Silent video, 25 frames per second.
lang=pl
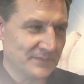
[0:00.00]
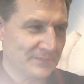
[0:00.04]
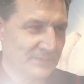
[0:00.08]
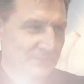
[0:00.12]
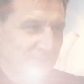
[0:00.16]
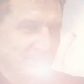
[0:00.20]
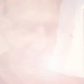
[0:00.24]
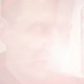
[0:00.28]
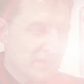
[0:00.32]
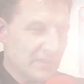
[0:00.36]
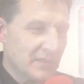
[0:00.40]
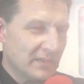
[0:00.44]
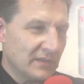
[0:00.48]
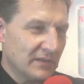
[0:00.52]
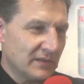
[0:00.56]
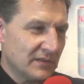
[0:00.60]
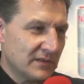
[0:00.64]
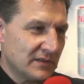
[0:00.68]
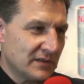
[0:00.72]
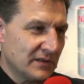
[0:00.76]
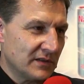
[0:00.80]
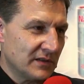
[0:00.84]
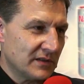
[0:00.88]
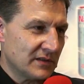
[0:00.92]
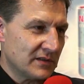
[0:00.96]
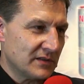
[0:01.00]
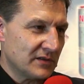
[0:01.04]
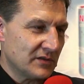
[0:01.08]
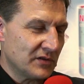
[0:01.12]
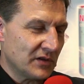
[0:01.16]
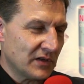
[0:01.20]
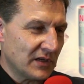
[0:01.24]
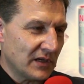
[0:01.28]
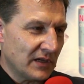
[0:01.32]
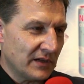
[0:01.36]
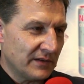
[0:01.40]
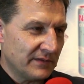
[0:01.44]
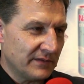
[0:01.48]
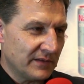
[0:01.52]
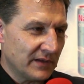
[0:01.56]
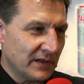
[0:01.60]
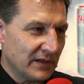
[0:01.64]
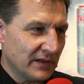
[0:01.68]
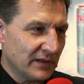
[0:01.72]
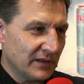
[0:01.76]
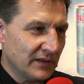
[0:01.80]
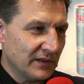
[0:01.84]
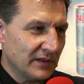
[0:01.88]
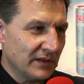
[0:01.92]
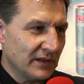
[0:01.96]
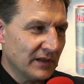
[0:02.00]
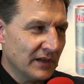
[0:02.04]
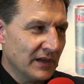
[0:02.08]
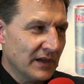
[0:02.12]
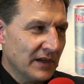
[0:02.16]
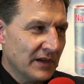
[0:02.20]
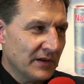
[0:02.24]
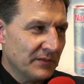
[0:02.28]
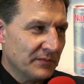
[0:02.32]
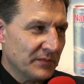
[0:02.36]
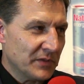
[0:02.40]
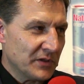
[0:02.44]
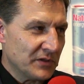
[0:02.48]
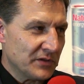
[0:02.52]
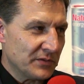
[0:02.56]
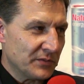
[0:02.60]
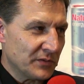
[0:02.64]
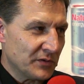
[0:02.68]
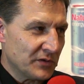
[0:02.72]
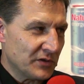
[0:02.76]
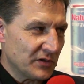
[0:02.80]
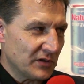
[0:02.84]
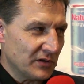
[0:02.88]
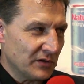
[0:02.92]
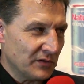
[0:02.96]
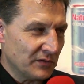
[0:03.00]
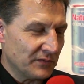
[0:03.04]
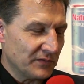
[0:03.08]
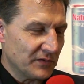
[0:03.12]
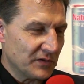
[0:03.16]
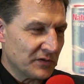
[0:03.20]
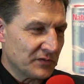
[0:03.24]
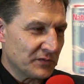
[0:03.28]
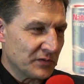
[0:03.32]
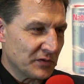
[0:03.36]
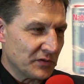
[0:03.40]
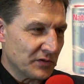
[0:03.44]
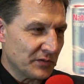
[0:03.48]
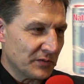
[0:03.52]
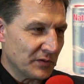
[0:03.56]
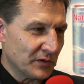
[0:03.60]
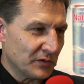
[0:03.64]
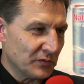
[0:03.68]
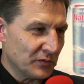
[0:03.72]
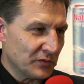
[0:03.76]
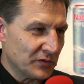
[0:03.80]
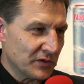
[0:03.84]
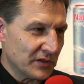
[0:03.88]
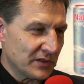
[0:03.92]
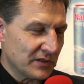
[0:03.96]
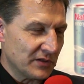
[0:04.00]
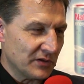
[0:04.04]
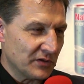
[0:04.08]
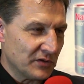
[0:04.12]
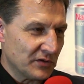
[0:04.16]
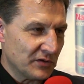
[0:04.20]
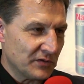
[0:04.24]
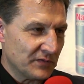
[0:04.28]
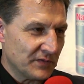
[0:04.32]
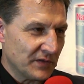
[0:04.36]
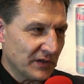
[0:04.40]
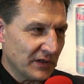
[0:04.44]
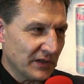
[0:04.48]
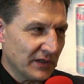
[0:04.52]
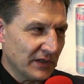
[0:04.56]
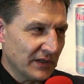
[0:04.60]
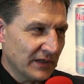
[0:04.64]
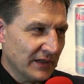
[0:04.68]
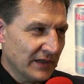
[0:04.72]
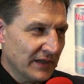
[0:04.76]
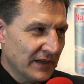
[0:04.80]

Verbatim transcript: Impreza jest, jest ciekawa i będziemy chcieli również w przyszłym roku uczestniczyć w niej.